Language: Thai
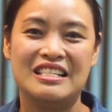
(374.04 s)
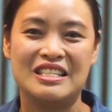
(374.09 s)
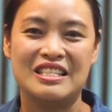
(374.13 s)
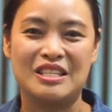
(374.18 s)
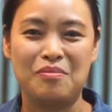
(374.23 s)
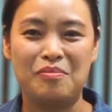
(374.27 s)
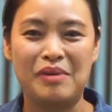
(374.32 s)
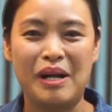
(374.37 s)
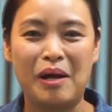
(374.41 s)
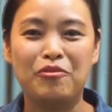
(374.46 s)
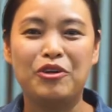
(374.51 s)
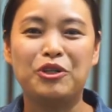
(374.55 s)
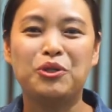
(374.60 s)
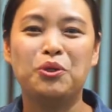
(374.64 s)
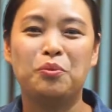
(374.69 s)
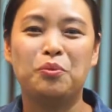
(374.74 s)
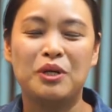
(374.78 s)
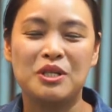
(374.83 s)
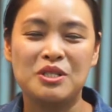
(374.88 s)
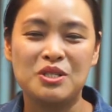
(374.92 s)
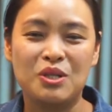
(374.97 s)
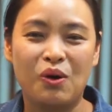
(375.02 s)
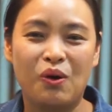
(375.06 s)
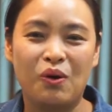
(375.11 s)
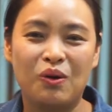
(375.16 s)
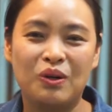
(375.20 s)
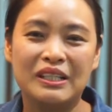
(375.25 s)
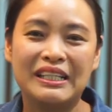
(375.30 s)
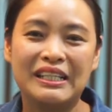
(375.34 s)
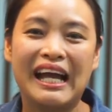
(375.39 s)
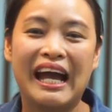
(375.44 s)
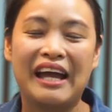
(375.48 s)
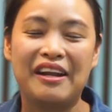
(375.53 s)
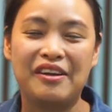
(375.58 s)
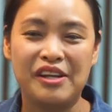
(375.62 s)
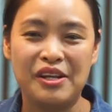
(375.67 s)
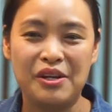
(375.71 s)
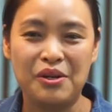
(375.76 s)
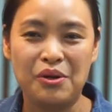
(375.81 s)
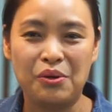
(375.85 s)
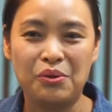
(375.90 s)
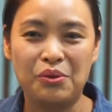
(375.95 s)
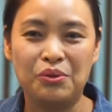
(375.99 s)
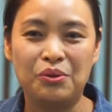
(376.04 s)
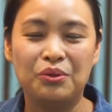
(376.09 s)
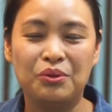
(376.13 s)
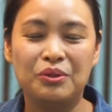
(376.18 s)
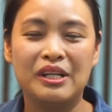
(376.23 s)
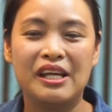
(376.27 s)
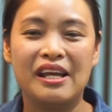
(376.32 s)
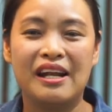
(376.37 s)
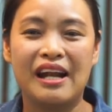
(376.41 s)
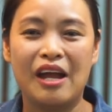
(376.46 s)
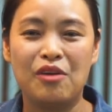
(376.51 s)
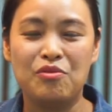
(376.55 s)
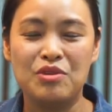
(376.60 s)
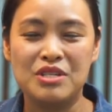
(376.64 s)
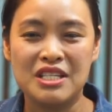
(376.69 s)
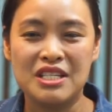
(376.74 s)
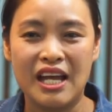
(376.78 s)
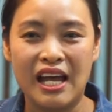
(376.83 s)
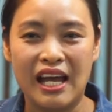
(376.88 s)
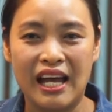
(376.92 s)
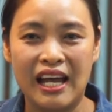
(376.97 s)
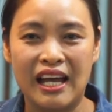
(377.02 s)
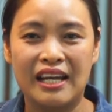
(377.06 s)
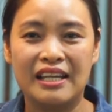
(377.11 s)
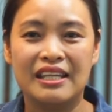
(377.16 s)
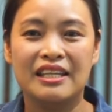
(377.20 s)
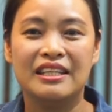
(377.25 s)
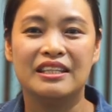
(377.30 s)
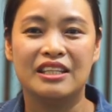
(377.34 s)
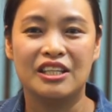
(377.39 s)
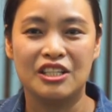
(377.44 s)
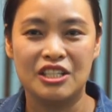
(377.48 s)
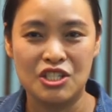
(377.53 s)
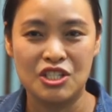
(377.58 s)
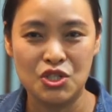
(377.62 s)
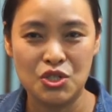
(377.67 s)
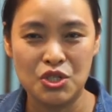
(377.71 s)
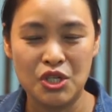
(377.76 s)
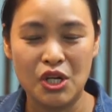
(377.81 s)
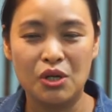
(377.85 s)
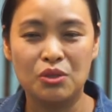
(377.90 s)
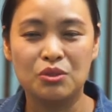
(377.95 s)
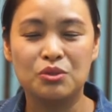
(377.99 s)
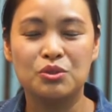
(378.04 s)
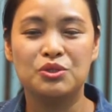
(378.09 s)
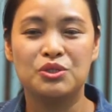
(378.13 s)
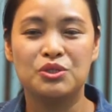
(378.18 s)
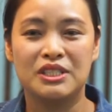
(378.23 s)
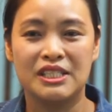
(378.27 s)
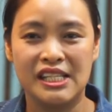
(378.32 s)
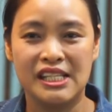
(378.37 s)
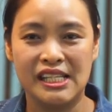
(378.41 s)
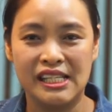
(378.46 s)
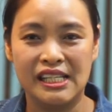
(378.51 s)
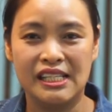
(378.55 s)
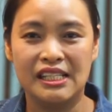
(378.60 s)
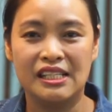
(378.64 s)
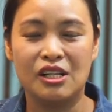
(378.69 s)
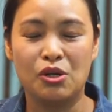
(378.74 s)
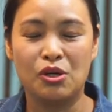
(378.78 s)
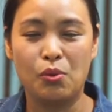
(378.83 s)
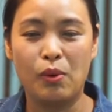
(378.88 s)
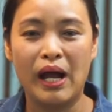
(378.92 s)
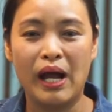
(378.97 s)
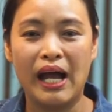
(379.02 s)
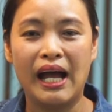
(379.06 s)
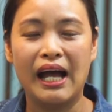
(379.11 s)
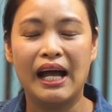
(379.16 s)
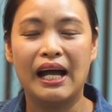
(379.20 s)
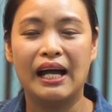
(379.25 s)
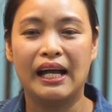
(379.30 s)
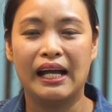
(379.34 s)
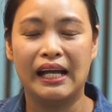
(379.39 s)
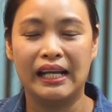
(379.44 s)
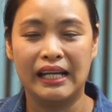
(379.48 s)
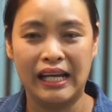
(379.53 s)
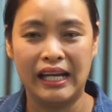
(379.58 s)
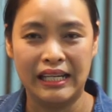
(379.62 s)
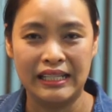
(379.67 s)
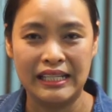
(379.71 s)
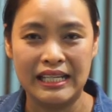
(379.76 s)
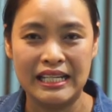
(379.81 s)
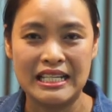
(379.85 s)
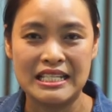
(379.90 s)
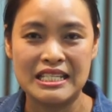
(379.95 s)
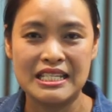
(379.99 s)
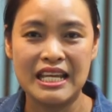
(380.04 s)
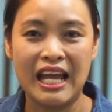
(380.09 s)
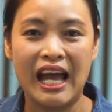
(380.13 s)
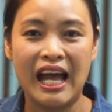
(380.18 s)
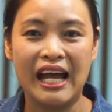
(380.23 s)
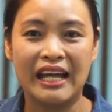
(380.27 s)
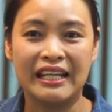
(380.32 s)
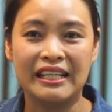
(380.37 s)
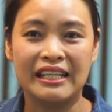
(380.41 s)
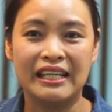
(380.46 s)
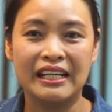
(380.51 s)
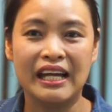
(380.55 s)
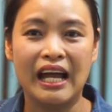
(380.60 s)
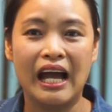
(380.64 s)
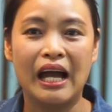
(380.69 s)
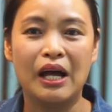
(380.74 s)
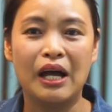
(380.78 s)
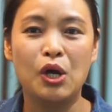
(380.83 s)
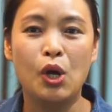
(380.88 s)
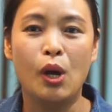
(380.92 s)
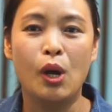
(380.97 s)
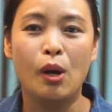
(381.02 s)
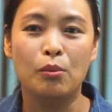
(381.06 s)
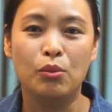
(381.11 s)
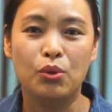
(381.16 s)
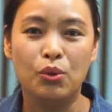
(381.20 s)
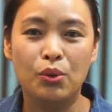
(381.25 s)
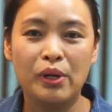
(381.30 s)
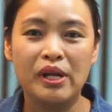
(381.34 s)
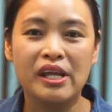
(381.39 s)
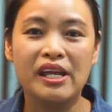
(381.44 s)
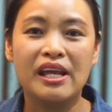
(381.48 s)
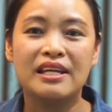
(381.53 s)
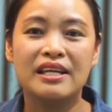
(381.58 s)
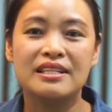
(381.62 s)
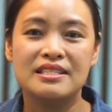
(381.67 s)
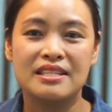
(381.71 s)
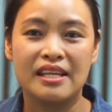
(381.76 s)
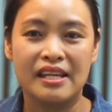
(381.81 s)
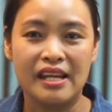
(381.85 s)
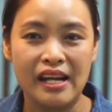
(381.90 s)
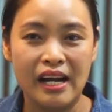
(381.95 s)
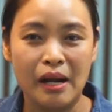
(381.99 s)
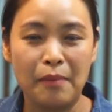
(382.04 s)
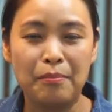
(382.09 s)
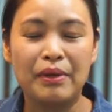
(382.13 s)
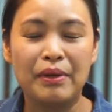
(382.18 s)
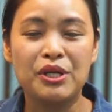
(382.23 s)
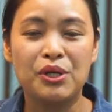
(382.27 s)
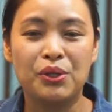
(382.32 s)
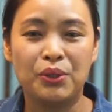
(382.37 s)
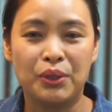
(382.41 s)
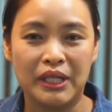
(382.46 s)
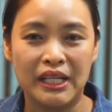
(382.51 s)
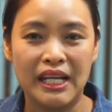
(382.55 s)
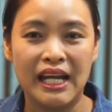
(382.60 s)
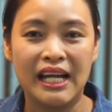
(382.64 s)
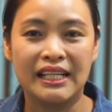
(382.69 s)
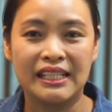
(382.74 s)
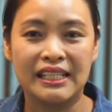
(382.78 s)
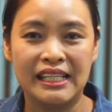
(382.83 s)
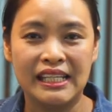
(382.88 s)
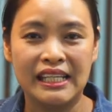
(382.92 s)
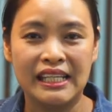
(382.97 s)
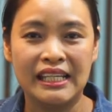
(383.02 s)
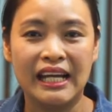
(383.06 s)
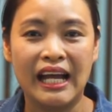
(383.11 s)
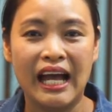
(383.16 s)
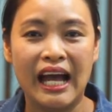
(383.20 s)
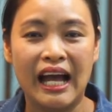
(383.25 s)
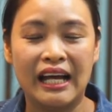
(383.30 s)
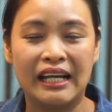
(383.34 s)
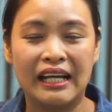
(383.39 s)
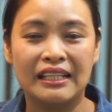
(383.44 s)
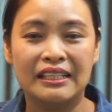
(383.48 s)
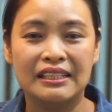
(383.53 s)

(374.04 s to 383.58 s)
สำหรับวัตถุประสงค์ การเรียนรู้ในรายวิชา International Cuisine หรือว่าอาหารนานาชาตินะคะ ผู้เรียนจะได้รับประโยชน์ดังนี้ค่ะ